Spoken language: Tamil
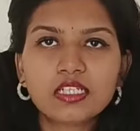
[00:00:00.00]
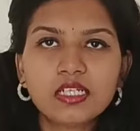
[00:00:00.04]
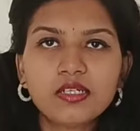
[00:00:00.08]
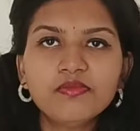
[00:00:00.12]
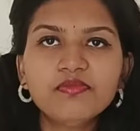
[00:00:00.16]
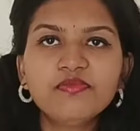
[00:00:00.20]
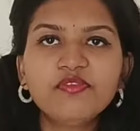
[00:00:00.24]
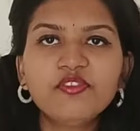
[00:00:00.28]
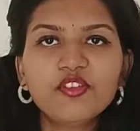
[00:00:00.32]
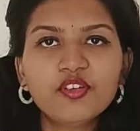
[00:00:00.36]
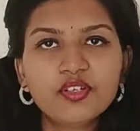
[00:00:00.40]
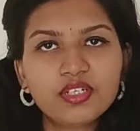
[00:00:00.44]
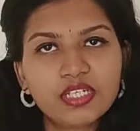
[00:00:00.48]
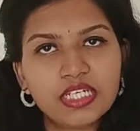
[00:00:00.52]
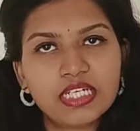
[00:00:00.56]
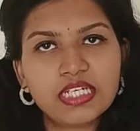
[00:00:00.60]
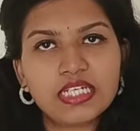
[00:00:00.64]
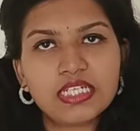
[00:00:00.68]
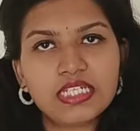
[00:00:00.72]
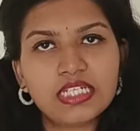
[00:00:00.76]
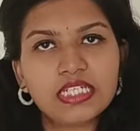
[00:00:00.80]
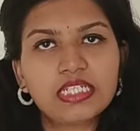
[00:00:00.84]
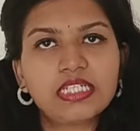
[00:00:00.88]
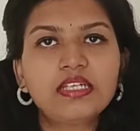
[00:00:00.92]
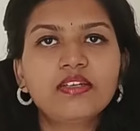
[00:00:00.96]
கம்ஃபோர்ட்
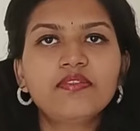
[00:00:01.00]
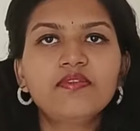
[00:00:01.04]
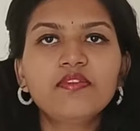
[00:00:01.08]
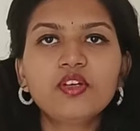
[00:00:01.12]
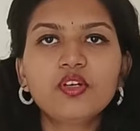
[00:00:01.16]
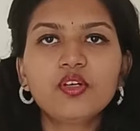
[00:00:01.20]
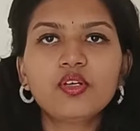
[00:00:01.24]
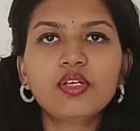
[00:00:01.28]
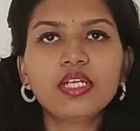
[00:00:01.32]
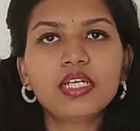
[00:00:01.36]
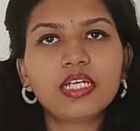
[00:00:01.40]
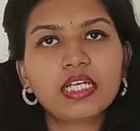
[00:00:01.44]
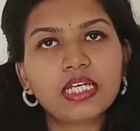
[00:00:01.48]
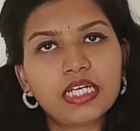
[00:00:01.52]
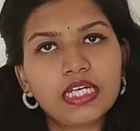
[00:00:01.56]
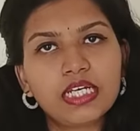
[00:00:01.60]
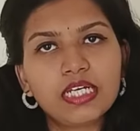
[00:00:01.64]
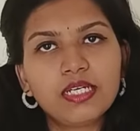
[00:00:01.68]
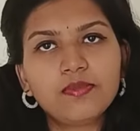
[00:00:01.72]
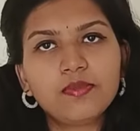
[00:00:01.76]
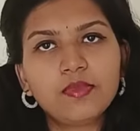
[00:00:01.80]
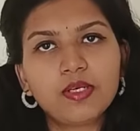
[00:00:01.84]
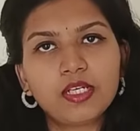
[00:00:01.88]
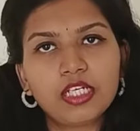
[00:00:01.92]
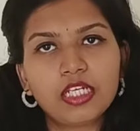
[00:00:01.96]
இன்டெக் இவங்களுடைய
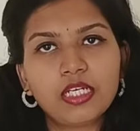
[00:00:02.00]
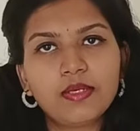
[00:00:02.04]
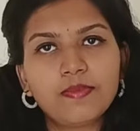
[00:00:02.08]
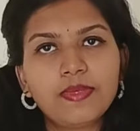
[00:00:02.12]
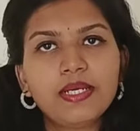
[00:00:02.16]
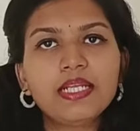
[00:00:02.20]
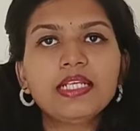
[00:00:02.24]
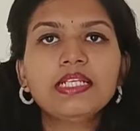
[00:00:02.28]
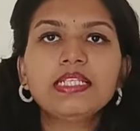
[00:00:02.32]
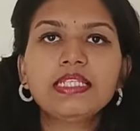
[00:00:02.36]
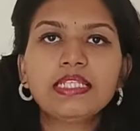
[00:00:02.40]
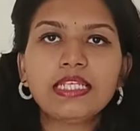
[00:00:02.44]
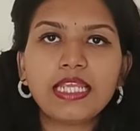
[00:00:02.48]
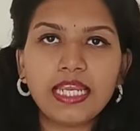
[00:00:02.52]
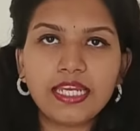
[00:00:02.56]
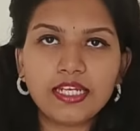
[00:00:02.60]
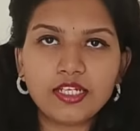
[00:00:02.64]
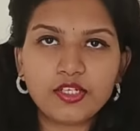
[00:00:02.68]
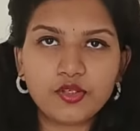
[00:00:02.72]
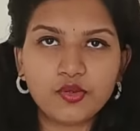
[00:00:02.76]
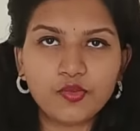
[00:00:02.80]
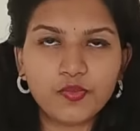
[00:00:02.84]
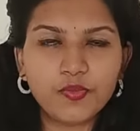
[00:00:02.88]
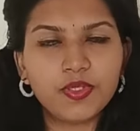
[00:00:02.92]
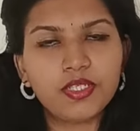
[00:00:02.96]
கரண்ட் மார்க்கெட் ப்ரைஸ்
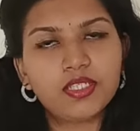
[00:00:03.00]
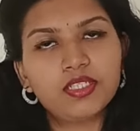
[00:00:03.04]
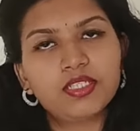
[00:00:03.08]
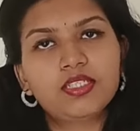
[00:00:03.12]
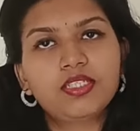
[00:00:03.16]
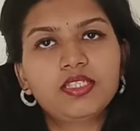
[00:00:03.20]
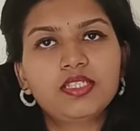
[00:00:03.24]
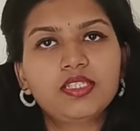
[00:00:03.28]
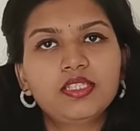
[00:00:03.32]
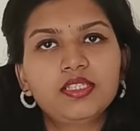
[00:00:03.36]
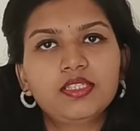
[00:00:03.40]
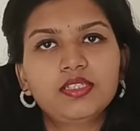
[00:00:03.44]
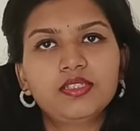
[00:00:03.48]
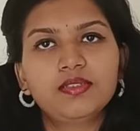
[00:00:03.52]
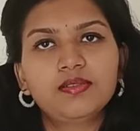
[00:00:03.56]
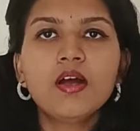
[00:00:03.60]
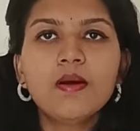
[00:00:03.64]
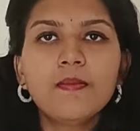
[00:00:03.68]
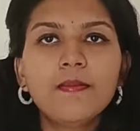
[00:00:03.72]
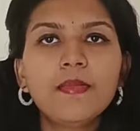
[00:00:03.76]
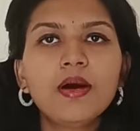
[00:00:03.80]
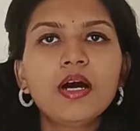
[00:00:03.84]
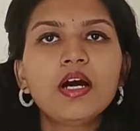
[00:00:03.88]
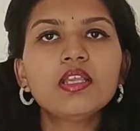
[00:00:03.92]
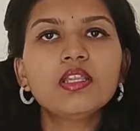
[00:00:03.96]
எயிட் ருபீஸ்
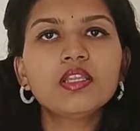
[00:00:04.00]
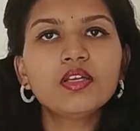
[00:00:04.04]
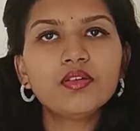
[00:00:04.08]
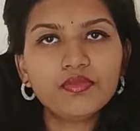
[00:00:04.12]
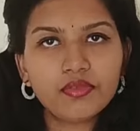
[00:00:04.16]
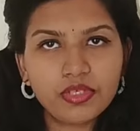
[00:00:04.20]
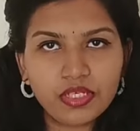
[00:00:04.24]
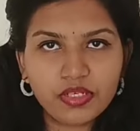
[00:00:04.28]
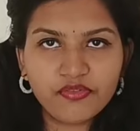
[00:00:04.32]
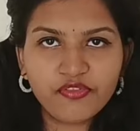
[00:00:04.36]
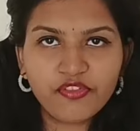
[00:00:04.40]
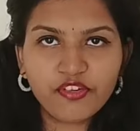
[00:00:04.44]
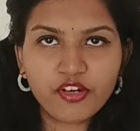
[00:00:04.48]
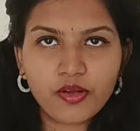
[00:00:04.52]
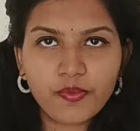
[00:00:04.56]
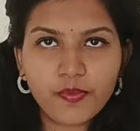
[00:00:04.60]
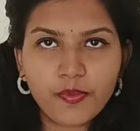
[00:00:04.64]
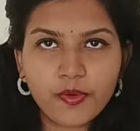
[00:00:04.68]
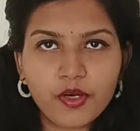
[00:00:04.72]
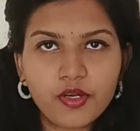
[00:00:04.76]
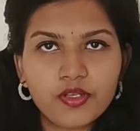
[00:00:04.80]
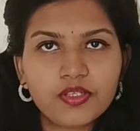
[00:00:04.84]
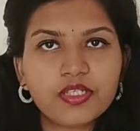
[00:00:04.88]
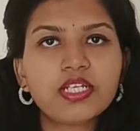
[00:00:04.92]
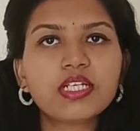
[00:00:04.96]
மாதவ் இன்ஃப்ரா
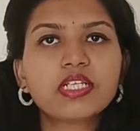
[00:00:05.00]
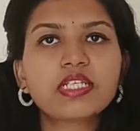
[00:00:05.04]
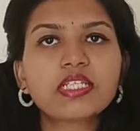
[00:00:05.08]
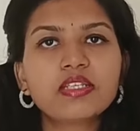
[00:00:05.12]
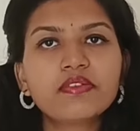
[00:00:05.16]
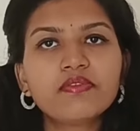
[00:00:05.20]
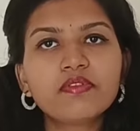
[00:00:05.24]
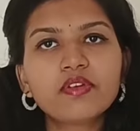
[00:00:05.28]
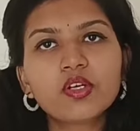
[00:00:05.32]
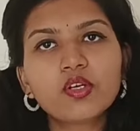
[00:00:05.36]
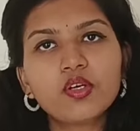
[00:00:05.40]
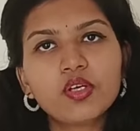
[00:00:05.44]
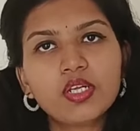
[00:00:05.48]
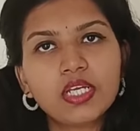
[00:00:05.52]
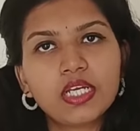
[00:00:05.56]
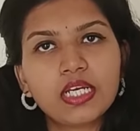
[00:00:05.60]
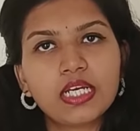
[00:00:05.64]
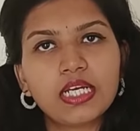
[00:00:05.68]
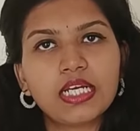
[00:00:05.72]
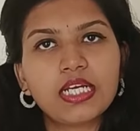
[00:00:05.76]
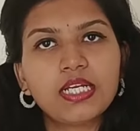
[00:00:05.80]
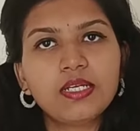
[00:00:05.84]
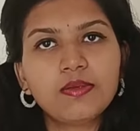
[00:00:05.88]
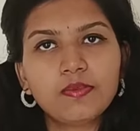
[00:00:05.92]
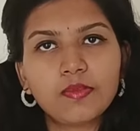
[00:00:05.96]
ப்ராஜெக்ட்ஸ் இவங்களுடைய
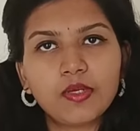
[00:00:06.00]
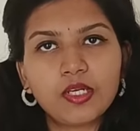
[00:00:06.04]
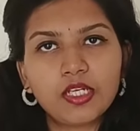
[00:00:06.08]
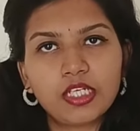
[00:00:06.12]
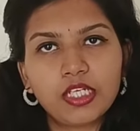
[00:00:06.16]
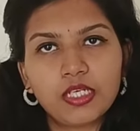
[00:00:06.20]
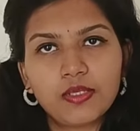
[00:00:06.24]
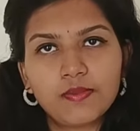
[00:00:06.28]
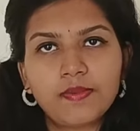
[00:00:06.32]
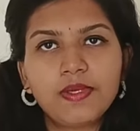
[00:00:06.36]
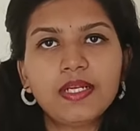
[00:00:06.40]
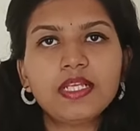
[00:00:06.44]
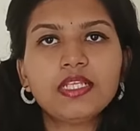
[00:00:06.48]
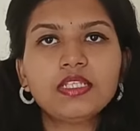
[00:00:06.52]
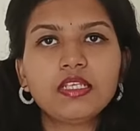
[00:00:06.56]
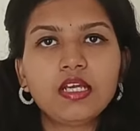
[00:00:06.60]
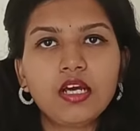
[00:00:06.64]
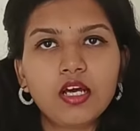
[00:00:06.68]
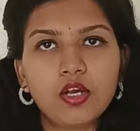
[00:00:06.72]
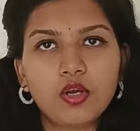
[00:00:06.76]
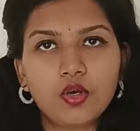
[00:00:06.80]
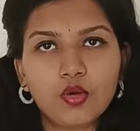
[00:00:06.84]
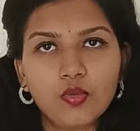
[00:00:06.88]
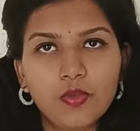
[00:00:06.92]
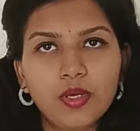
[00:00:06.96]
கரண்ட் மார்க்கெட் ப்ரைஸ்
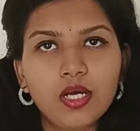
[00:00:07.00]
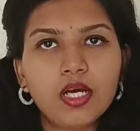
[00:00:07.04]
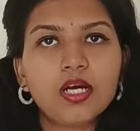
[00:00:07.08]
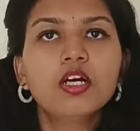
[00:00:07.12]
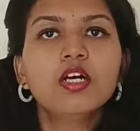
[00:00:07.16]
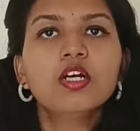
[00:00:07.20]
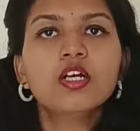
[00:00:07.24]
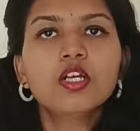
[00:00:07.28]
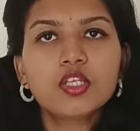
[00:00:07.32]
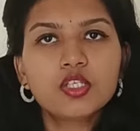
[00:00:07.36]
ஆறு ரூபாய்